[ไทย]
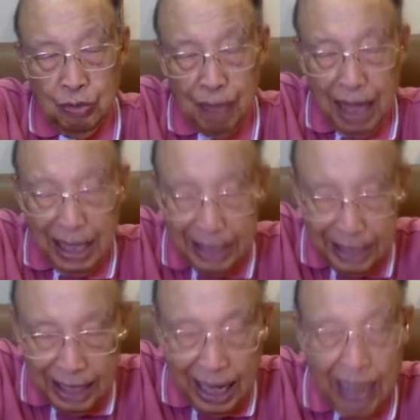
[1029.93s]
มาอธิษ
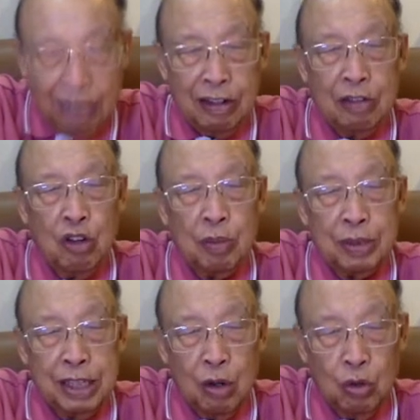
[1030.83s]
ฐานไหววอนพ
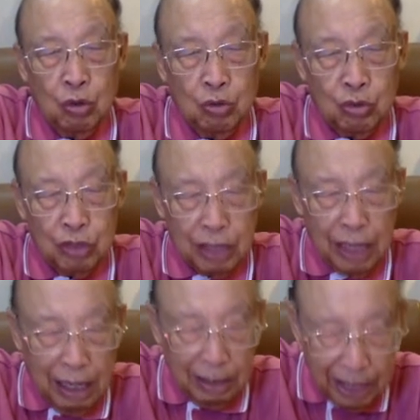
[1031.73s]
ระเจ้า จะ
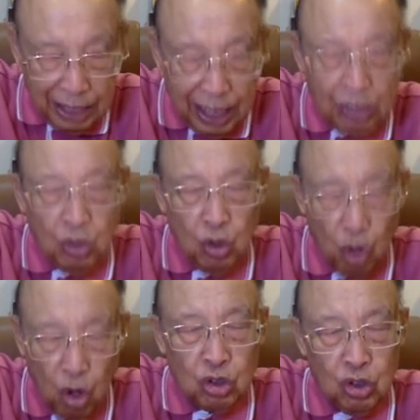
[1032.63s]
อธิษฐานจน
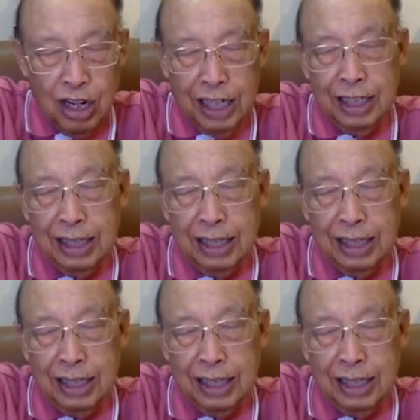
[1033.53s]
ห้องจนไห้